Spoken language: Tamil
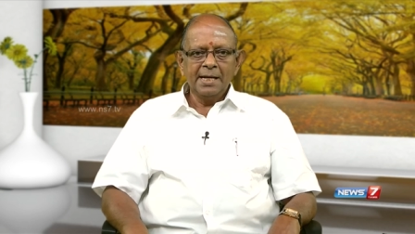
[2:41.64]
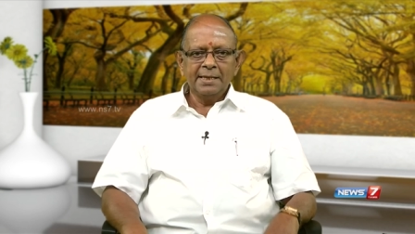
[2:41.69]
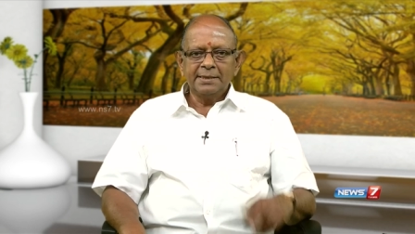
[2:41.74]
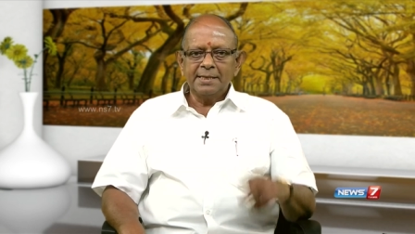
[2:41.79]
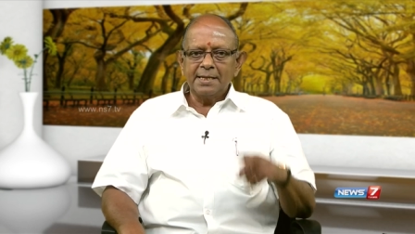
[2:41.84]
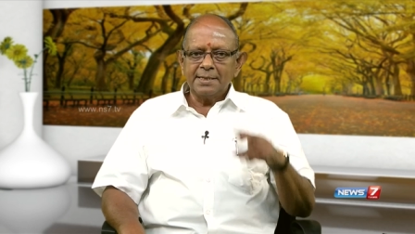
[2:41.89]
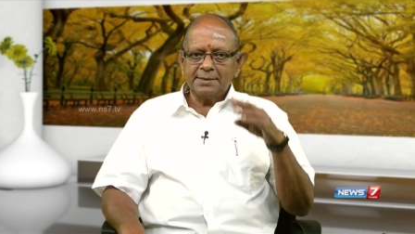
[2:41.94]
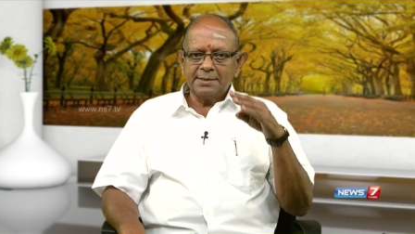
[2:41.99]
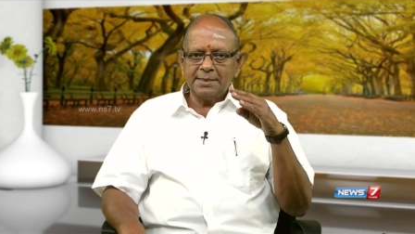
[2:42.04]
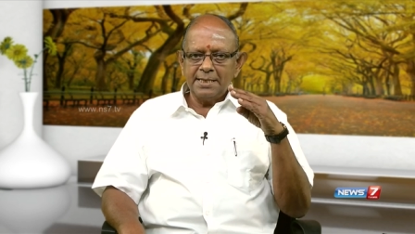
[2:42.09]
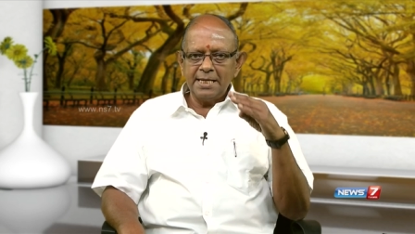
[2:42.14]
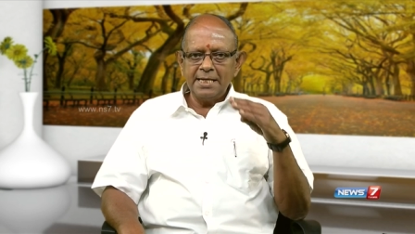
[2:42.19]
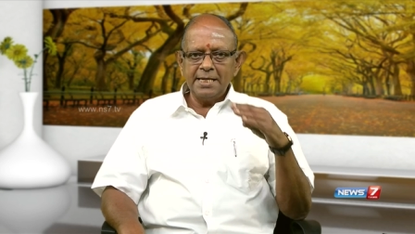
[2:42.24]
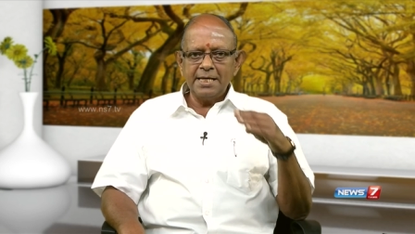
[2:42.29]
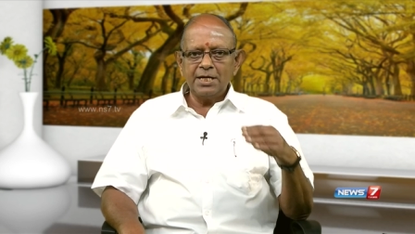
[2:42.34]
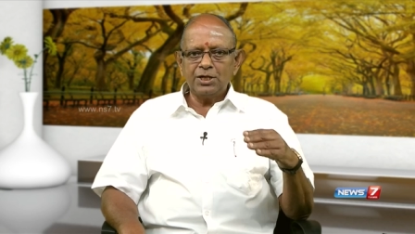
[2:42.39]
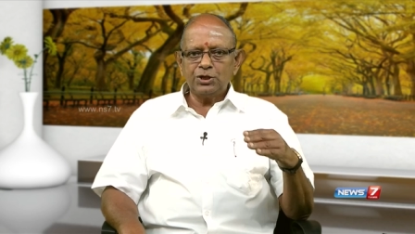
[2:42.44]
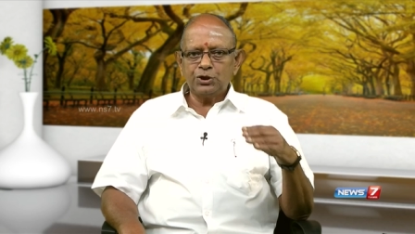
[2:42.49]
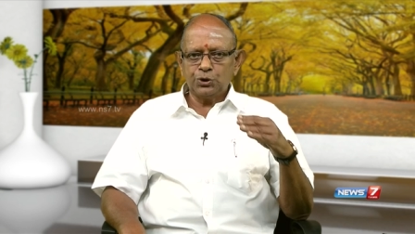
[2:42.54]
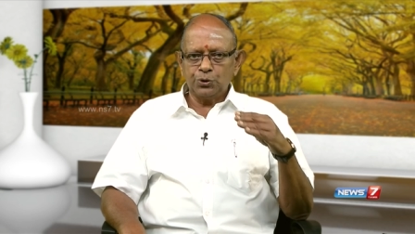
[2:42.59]
த
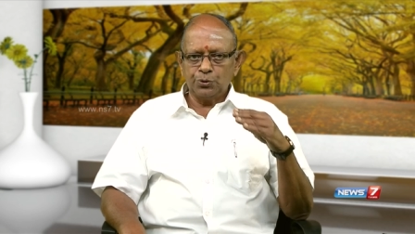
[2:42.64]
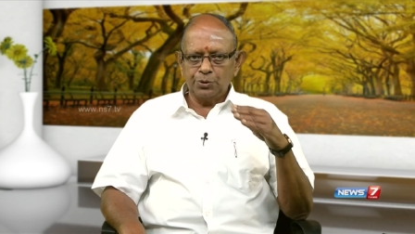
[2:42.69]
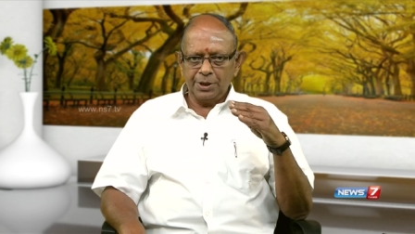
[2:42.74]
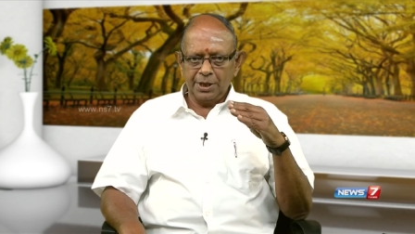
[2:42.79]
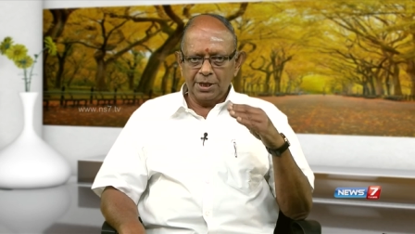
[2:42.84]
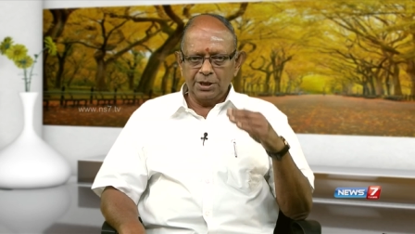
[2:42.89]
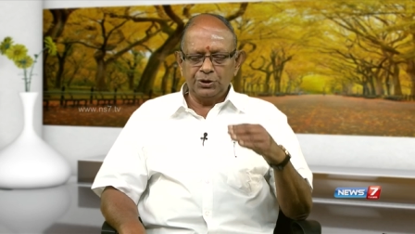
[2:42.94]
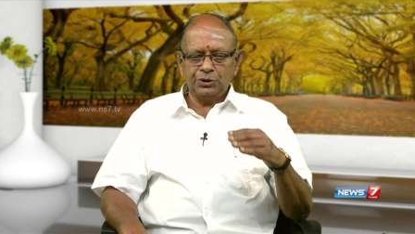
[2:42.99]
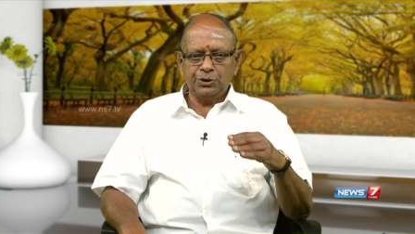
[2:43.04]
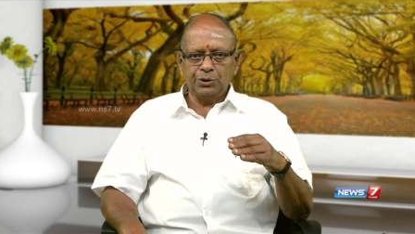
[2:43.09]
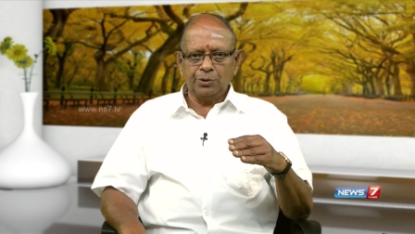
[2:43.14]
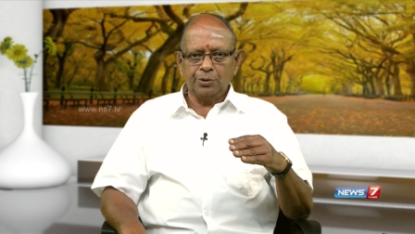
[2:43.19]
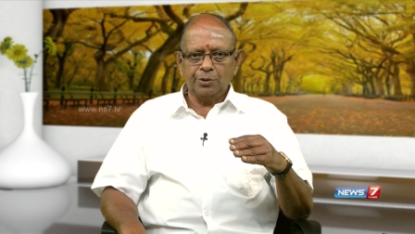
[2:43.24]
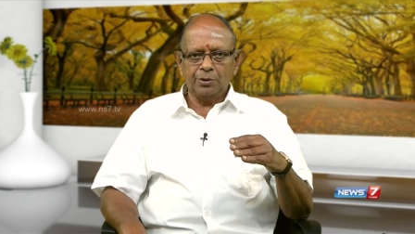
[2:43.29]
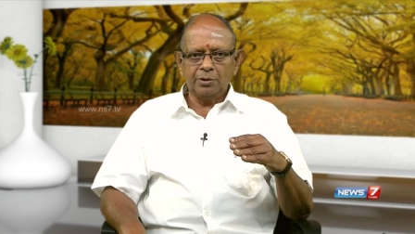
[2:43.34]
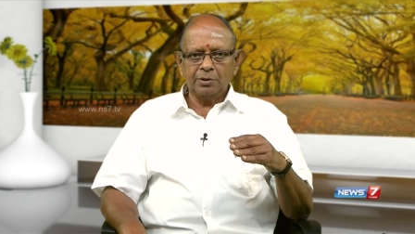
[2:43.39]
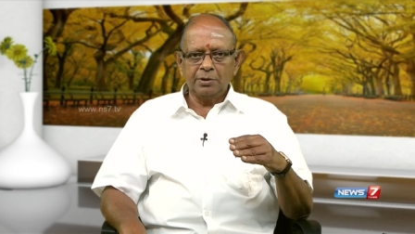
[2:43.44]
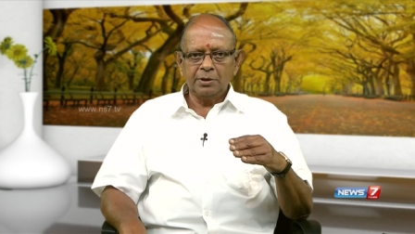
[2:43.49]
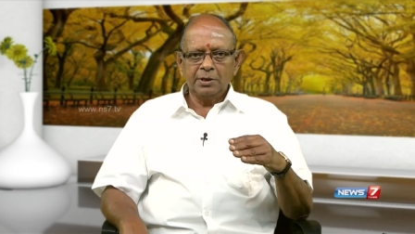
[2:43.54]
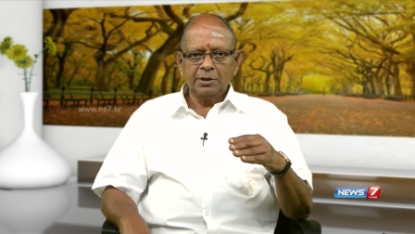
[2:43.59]
சீனியர்ஸ் ஷுட்
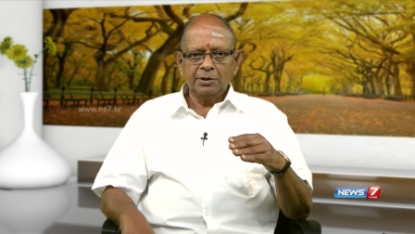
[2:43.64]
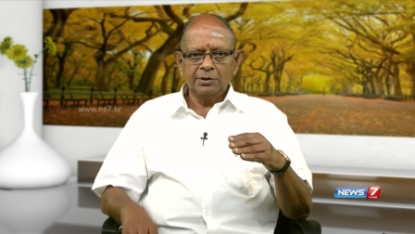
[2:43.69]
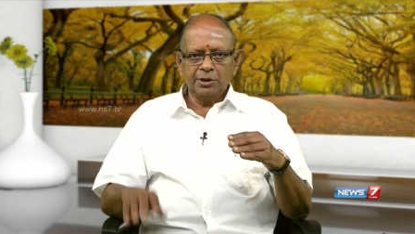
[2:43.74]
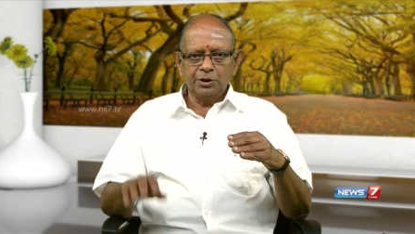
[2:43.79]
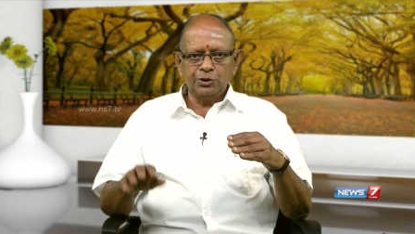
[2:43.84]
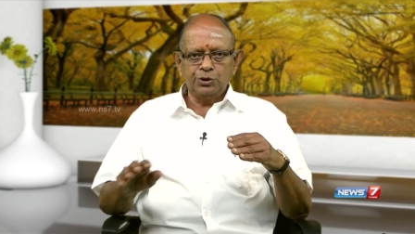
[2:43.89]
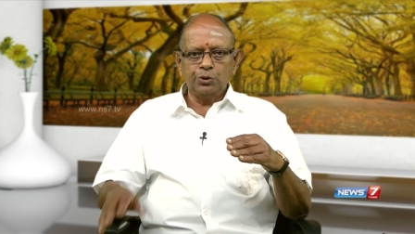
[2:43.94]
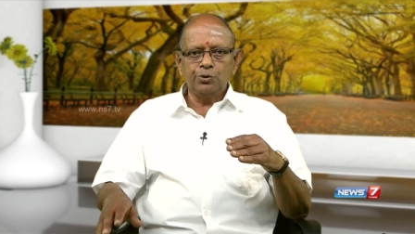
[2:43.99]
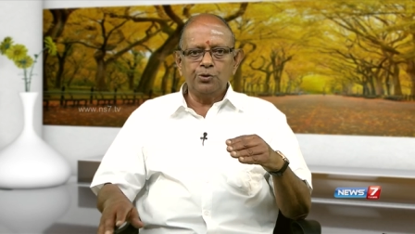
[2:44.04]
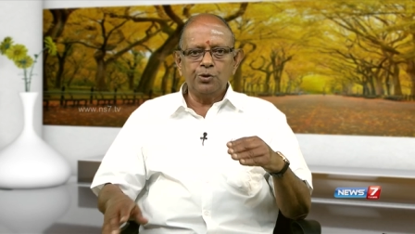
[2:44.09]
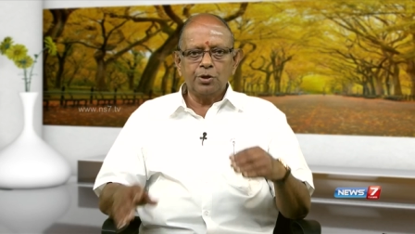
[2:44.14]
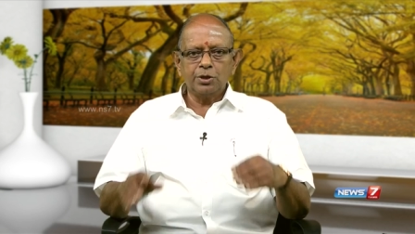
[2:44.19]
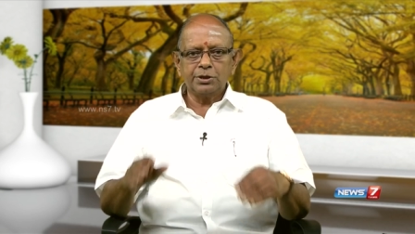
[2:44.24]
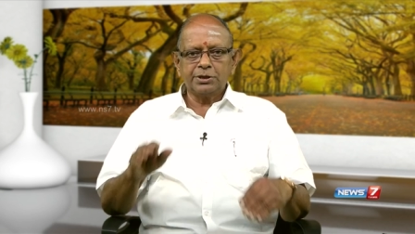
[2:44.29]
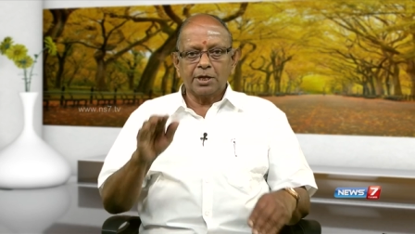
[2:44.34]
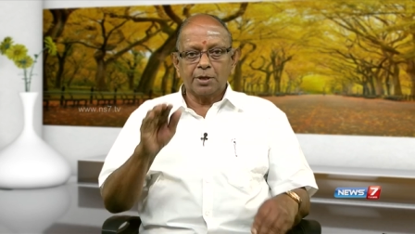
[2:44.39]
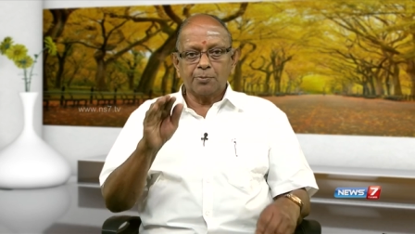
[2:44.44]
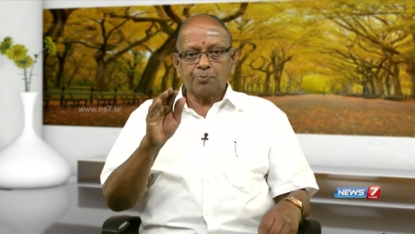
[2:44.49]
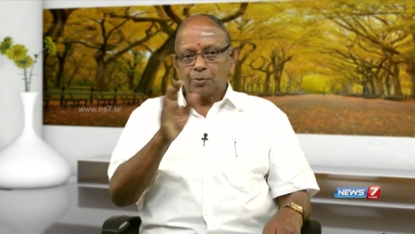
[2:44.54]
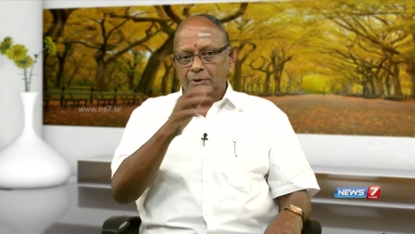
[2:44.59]
என்ஷூர் த ஜூனியர்ஸ்
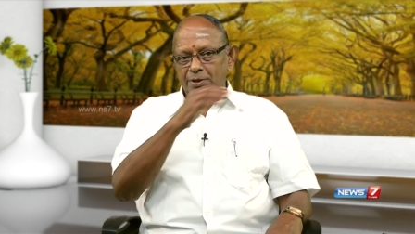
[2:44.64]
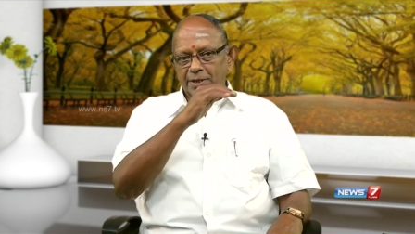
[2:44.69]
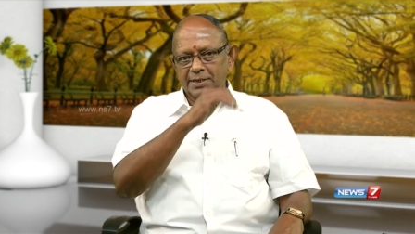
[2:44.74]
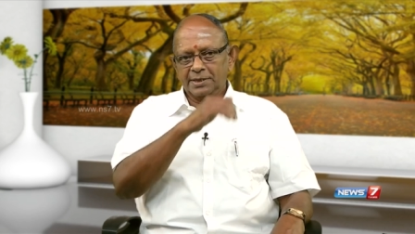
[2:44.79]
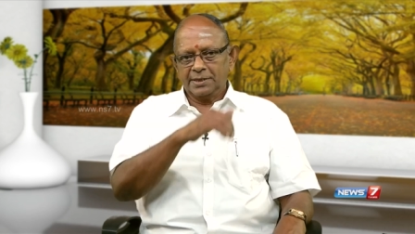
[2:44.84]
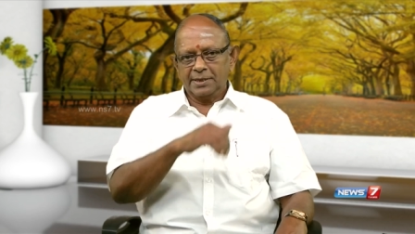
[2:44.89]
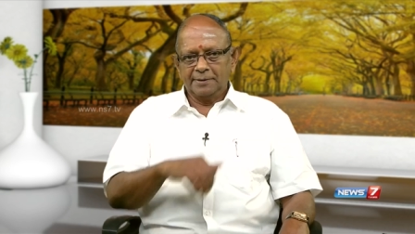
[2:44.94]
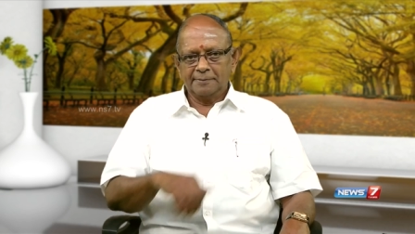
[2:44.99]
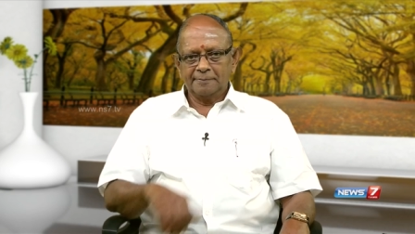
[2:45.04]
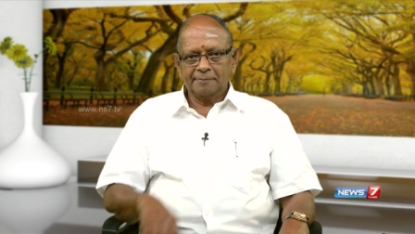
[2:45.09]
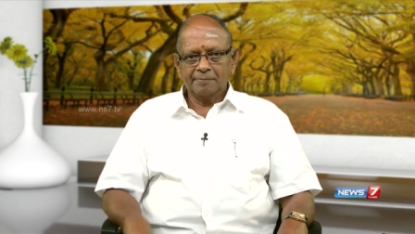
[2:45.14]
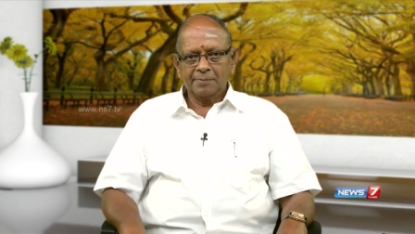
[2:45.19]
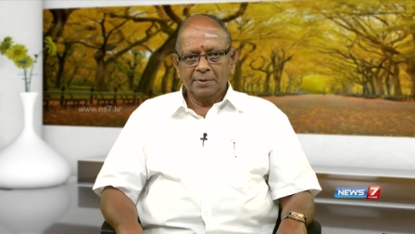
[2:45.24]
ஆர் ப்ரொடெக்டட்